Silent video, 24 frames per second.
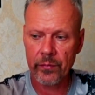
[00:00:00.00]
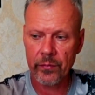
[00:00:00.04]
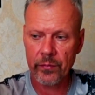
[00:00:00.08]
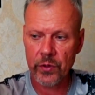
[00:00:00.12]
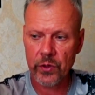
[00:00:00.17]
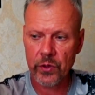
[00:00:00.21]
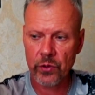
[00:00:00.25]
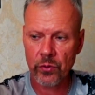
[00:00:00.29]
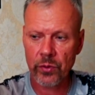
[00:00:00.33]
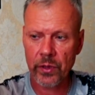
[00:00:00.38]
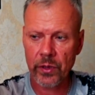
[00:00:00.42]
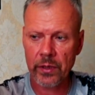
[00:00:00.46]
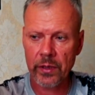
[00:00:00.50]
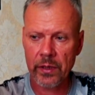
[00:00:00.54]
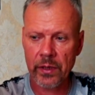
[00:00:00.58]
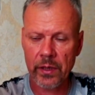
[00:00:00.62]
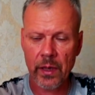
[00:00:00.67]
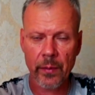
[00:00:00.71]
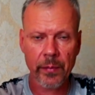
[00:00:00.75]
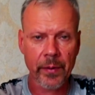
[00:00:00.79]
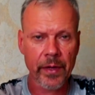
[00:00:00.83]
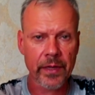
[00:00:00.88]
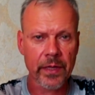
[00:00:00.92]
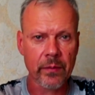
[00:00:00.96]
щука
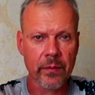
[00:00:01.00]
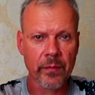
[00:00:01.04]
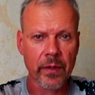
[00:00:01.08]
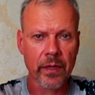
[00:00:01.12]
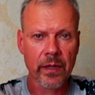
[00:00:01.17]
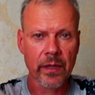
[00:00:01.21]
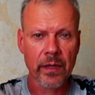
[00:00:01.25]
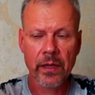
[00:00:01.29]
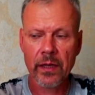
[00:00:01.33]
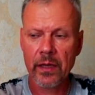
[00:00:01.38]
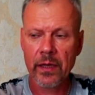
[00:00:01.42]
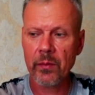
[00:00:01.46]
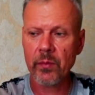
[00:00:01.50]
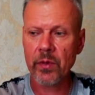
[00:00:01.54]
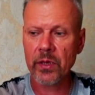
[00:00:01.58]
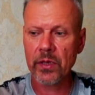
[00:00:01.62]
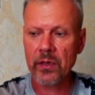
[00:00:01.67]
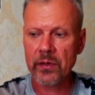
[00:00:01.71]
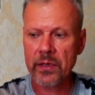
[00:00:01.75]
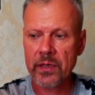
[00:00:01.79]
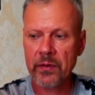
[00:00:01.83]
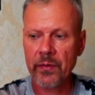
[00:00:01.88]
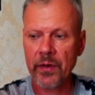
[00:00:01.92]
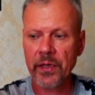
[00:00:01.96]
необходимо
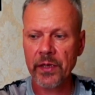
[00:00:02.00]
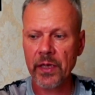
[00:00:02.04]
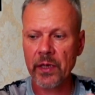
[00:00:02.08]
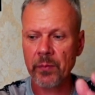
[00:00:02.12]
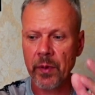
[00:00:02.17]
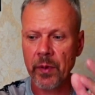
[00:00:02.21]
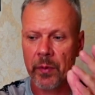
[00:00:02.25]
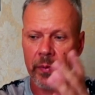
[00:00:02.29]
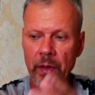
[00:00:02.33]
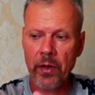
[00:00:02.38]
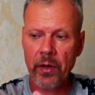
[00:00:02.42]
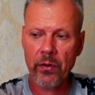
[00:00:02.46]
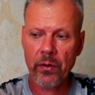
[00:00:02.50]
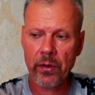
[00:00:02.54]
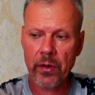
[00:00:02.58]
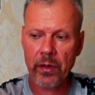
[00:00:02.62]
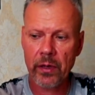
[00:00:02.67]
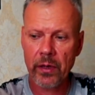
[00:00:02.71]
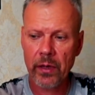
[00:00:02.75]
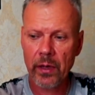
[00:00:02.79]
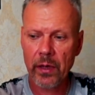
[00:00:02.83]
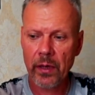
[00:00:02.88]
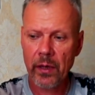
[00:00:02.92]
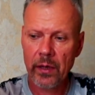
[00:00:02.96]
именно схватить
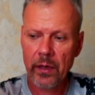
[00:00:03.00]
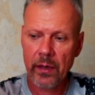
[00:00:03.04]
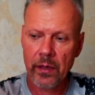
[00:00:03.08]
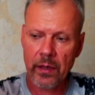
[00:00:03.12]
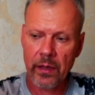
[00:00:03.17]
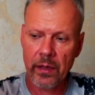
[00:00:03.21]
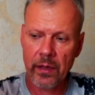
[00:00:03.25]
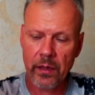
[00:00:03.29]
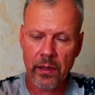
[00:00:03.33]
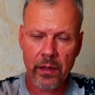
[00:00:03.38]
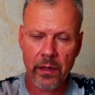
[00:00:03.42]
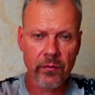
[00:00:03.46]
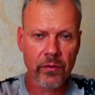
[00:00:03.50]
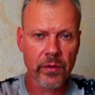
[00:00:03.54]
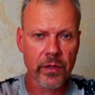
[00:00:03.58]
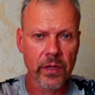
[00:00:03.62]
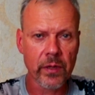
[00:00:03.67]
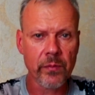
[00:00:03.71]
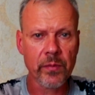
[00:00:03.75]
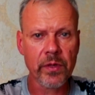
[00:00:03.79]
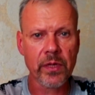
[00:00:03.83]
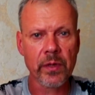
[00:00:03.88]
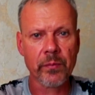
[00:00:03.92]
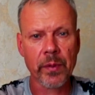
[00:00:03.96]
поперек и
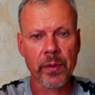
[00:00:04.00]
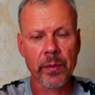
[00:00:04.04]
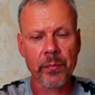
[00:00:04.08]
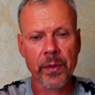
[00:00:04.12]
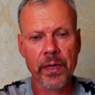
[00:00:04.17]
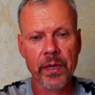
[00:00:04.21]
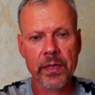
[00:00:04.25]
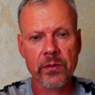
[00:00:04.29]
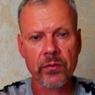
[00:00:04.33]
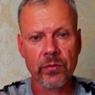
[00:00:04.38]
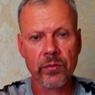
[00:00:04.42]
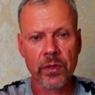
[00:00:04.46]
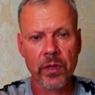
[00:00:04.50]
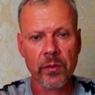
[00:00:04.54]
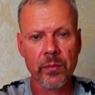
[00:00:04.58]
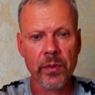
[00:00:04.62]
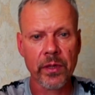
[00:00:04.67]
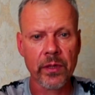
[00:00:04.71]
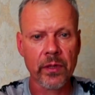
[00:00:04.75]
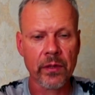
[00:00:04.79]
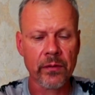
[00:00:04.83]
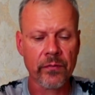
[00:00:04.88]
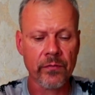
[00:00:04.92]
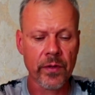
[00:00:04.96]
именно попасть вот
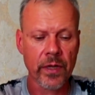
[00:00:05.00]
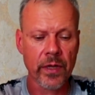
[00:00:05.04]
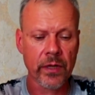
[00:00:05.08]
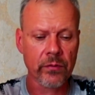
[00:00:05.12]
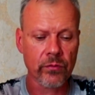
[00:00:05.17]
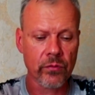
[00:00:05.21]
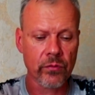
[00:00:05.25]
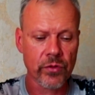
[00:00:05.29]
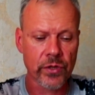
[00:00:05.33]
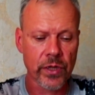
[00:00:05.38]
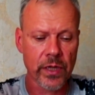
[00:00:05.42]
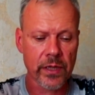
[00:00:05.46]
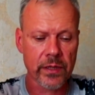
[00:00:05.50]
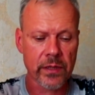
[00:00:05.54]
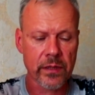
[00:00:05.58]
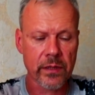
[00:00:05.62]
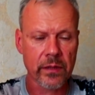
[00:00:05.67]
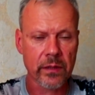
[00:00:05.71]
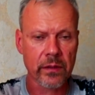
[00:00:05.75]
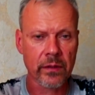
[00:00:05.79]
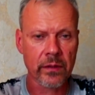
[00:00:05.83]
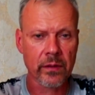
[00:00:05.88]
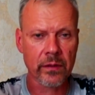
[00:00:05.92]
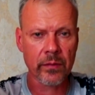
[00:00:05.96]
именно в верхнюю часть
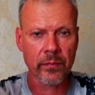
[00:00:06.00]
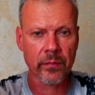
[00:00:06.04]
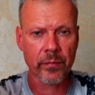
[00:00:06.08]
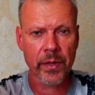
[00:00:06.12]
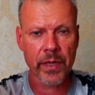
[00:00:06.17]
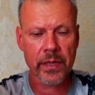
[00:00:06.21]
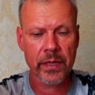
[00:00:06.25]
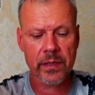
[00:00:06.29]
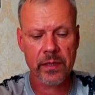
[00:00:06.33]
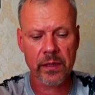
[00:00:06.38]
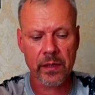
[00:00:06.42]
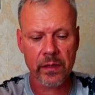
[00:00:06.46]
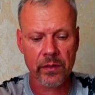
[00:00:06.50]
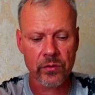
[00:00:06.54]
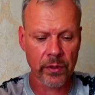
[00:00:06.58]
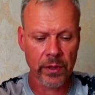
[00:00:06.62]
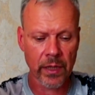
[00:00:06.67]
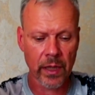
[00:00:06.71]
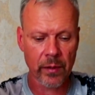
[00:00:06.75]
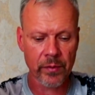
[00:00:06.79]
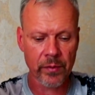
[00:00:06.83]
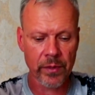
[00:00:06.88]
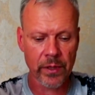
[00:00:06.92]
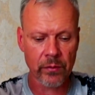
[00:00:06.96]
э, пасти,
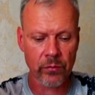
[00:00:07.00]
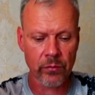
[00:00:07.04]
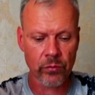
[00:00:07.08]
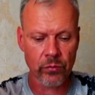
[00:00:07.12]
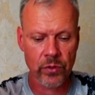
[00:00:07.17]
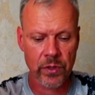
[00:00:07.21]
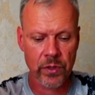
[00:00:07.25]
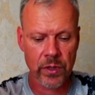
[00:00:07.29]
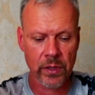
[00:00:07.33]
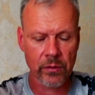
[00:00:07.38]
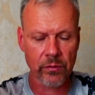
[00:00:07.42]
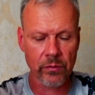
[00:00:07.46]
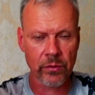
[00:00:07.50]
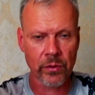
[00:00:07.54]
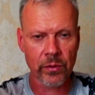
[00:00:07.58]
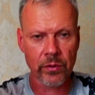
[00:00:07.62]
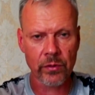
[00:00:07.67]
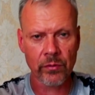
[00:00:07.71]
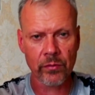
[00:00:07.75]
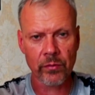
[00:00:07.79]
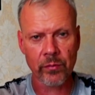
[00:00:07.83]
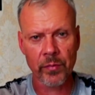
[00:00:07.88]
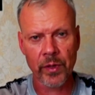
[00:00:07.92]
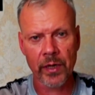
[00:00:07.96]
там, где усы у
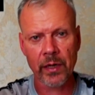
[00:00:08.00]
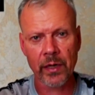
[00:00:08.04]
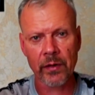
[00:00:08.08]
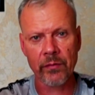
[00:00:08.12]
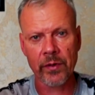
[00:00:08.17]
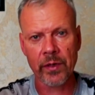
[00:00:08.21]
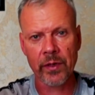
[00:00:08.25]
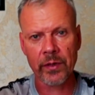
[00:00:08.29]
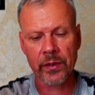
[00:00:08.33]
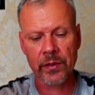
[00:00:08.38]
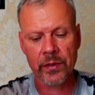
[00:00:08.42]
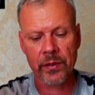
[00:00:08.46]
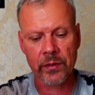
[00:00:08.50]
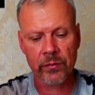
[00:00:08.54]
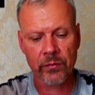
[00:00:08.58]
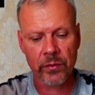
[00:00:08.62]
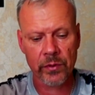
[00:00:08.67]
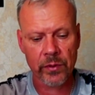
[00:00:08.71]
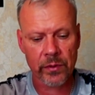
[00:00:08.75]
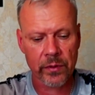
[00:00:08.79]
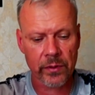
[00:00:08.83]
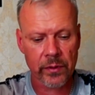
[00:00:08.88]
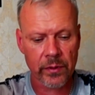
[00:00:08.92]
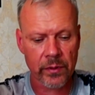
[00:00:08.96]
нее, вот боковые вот эти
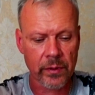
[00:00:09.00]
вот